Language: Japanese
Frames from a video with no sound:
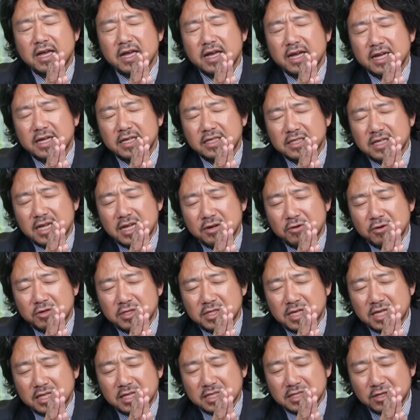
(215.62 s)
えー、以前の
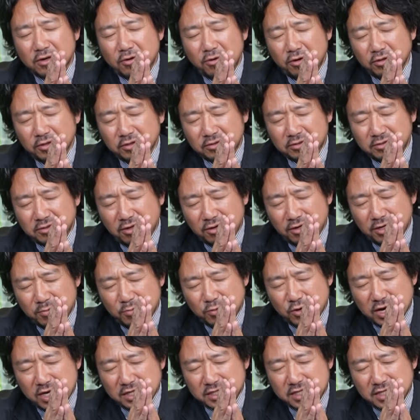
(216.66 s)
以前ですね本当に
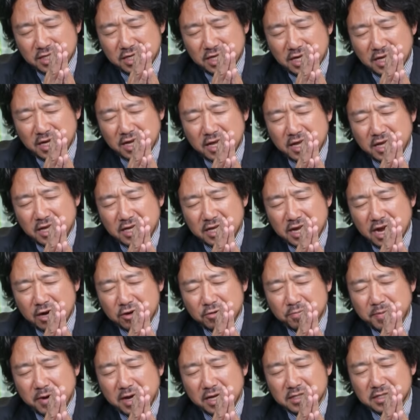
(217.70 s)
昔に ひゃ
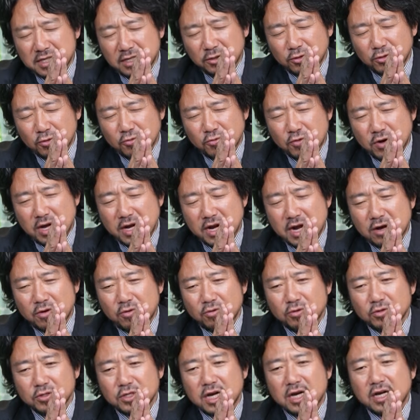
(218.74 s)
くパーセント
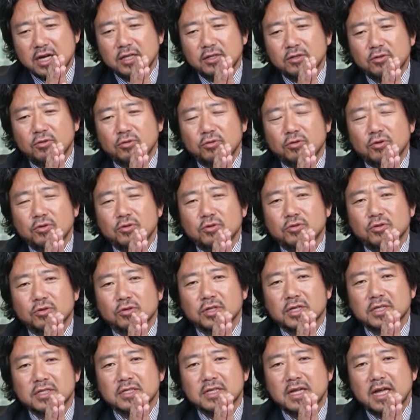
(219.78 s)
グアナコのジャケットというの
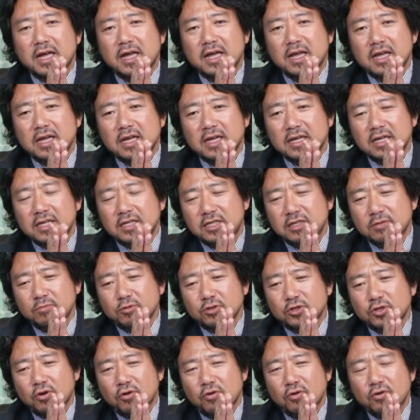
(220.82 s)
をですね一
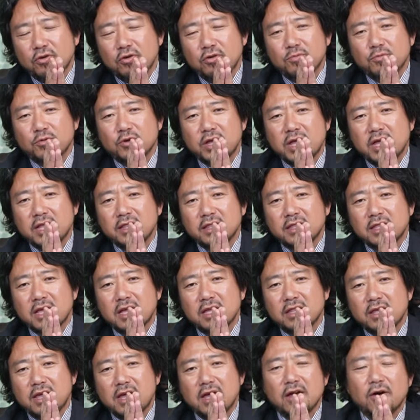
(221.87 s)
部ショールーム限
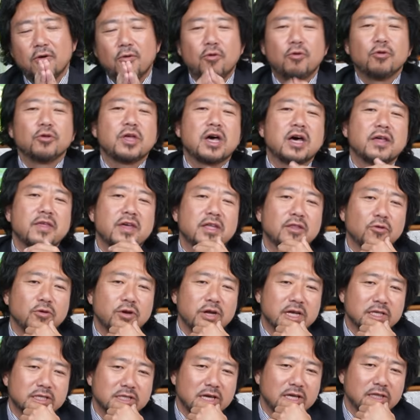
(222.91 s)
定でオーダーで
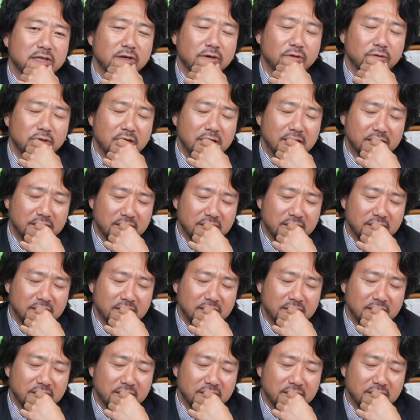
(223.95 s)
取り扱ったことあっ